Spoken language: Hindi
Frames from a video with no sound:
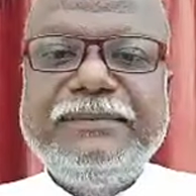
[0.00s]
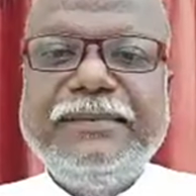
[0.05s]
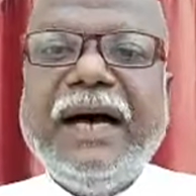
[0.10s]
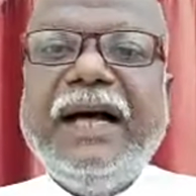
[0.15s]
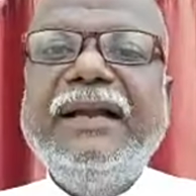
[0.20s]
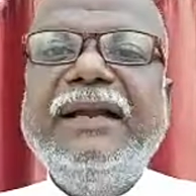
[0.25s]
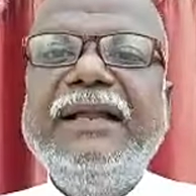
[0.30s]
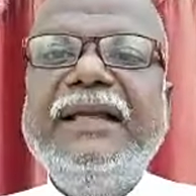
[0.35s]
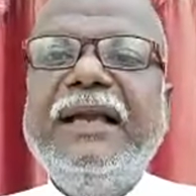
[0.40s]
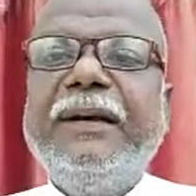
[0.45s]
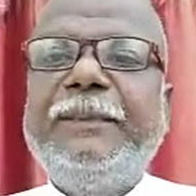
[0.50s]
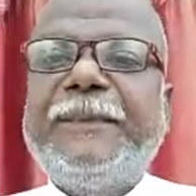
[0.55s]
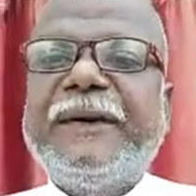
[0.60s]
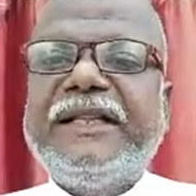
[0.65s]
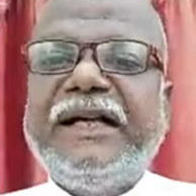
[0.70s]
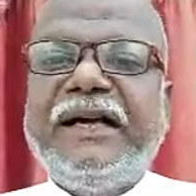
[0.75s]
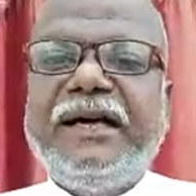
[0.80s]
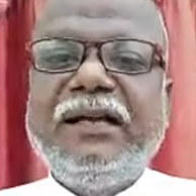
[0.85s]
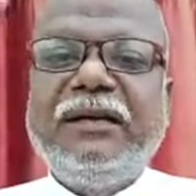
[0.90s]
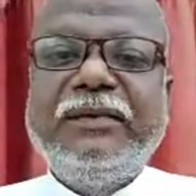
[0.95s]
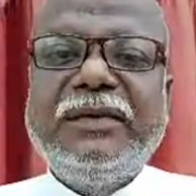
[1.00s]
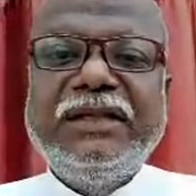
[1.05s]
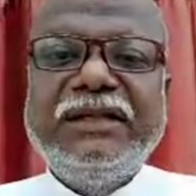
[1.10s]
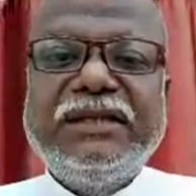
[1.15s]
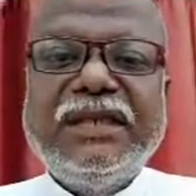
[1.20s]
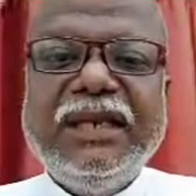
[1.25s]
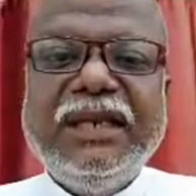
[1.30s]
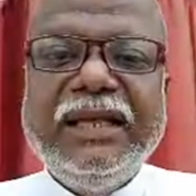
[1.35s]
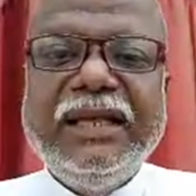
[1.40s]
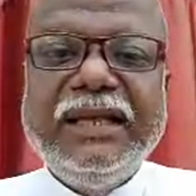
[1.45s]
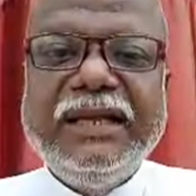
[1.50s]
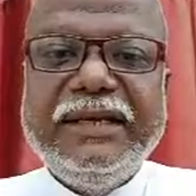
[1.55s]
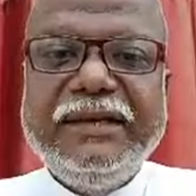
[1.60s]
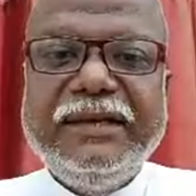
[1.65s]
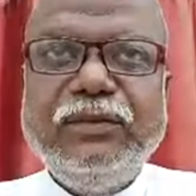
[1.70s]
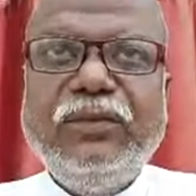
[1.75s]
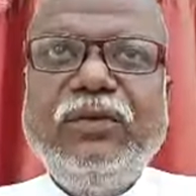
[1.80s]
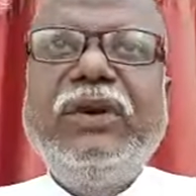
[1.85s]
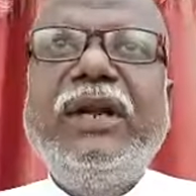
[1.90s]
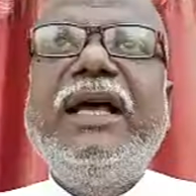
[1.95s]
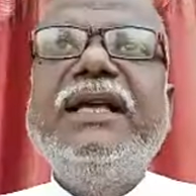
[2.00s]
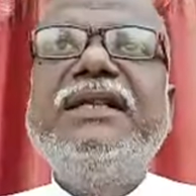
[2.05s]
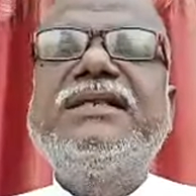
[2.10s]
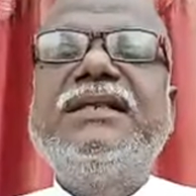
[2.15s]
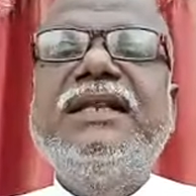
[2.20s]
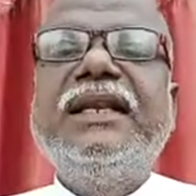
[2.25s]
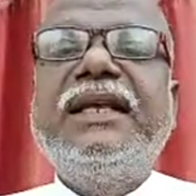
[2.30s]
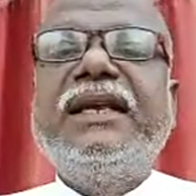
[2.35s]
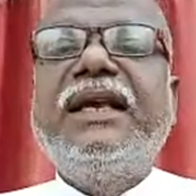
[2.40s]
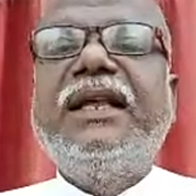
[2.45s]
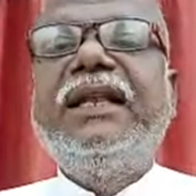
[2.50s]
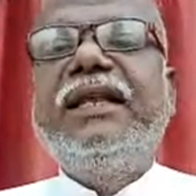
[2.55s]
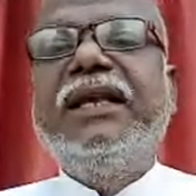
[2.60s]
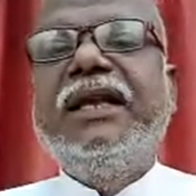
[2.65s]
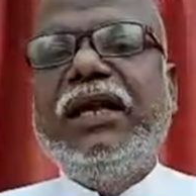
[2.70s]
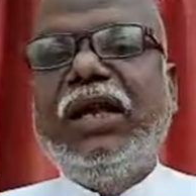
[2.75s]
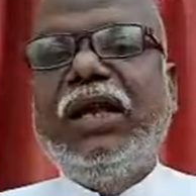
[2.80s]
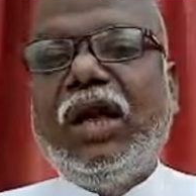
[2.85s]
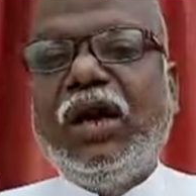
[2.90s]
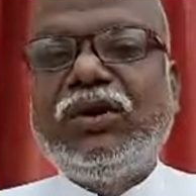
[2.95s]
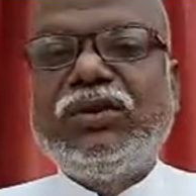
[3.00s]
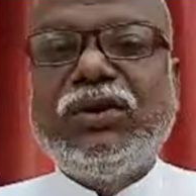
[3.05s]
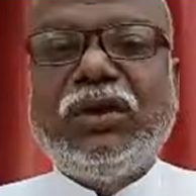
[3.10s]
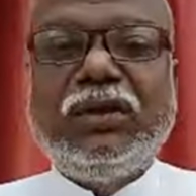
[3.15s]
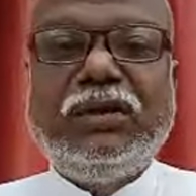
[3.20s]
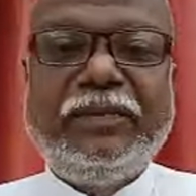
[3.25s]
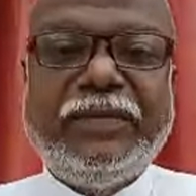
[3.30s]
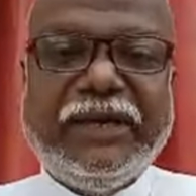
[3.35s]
माननीय प्रधानमंत्री ने 19 दिन के लिए लॉकडाउन